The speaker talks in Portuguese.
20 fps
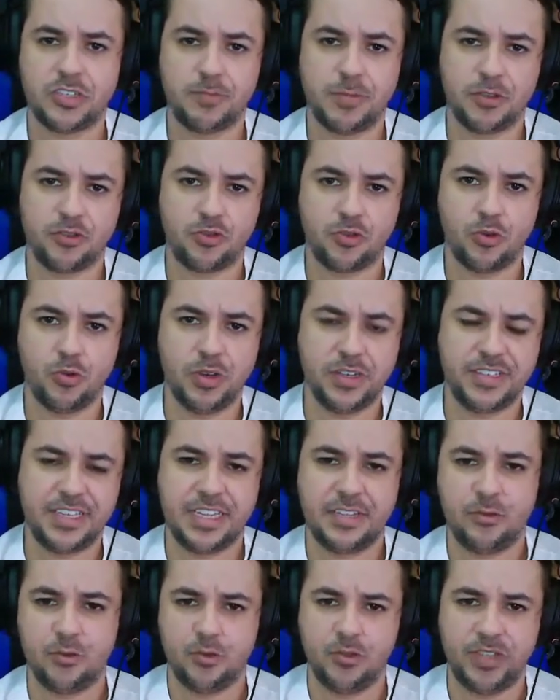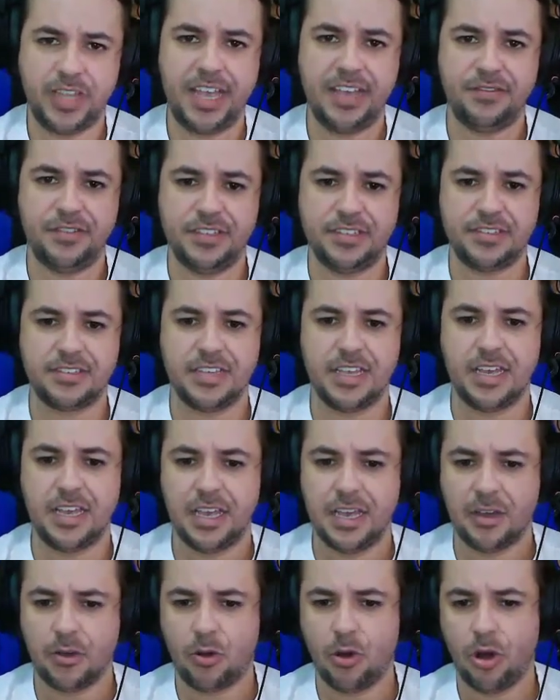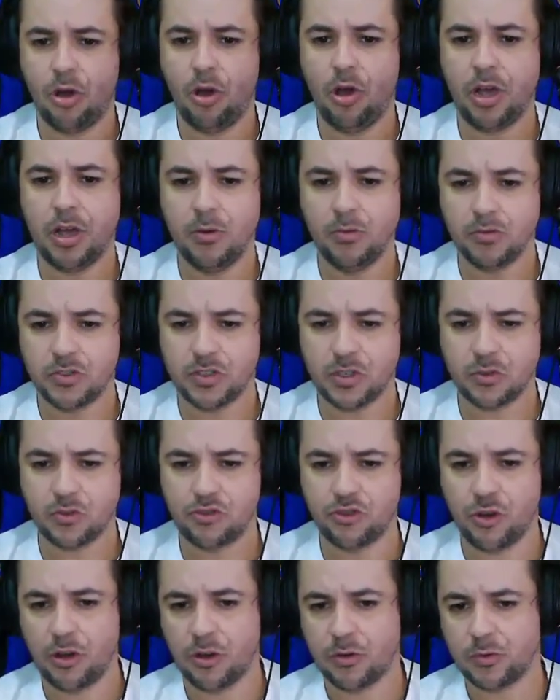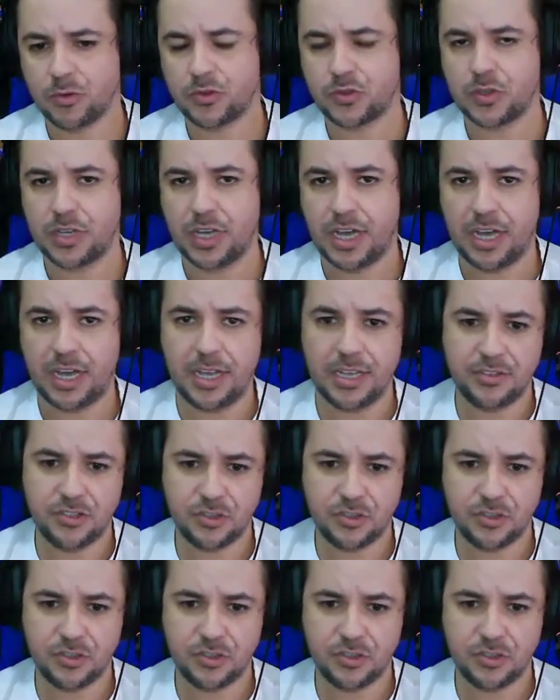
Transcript: das pessoas, né, dos devs, colocam seus jogos